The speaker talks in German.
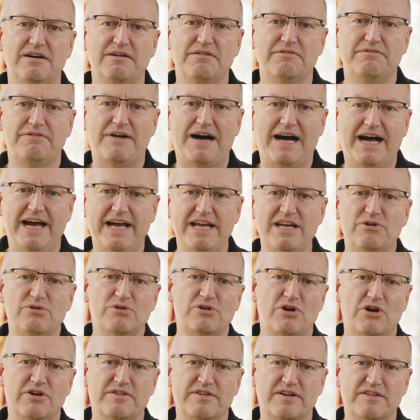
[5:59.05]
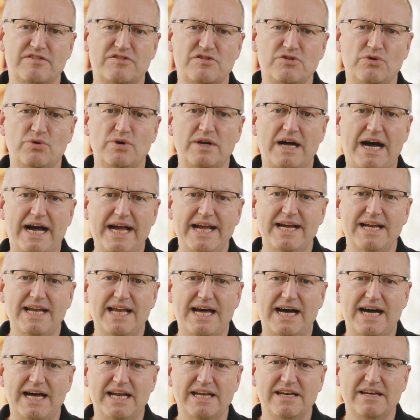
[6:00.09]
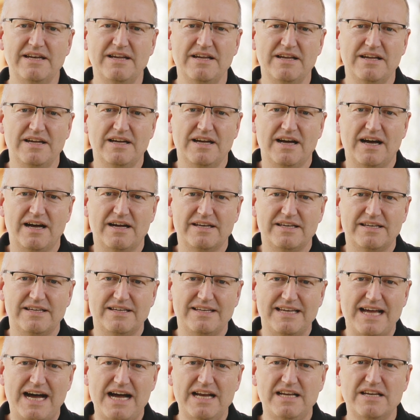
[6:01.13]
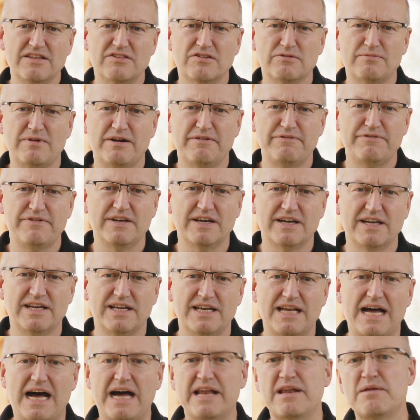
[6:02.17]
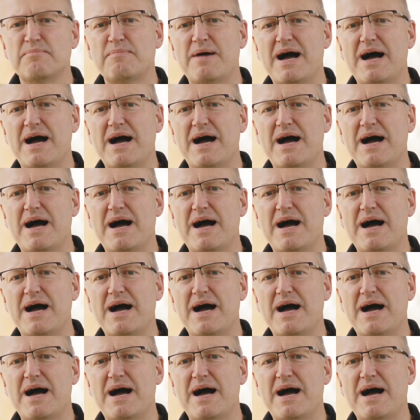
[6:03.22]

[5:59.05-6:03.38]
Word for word: Vereine und Organisationen eingeladen, nach den Sommerferien einen